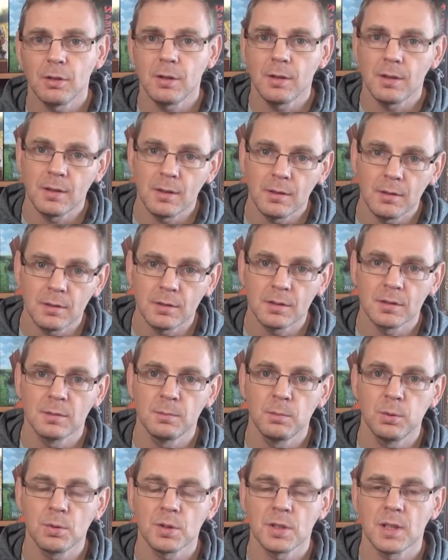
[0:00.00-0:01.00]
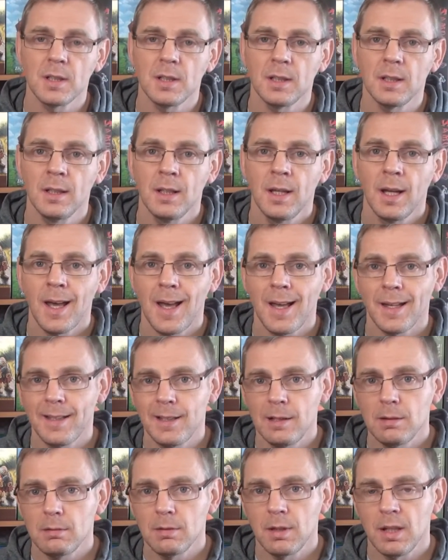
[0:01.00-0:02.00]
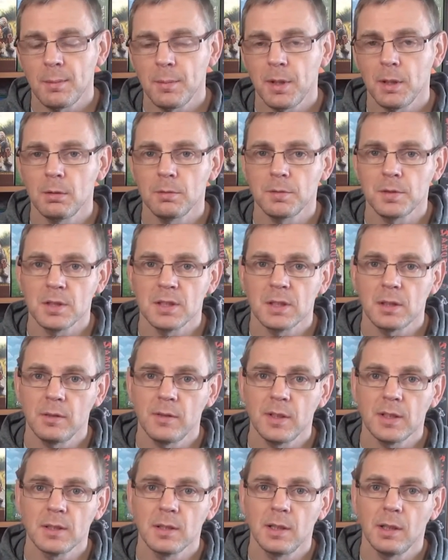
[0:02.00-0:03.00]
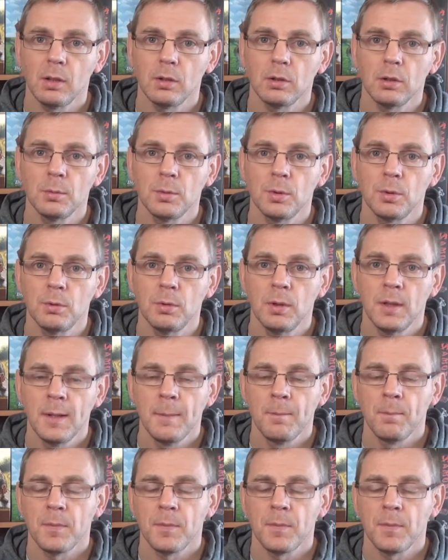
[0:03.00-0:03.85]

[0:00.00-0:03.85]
no, zburzenie kilku elementów czy nawet całego domku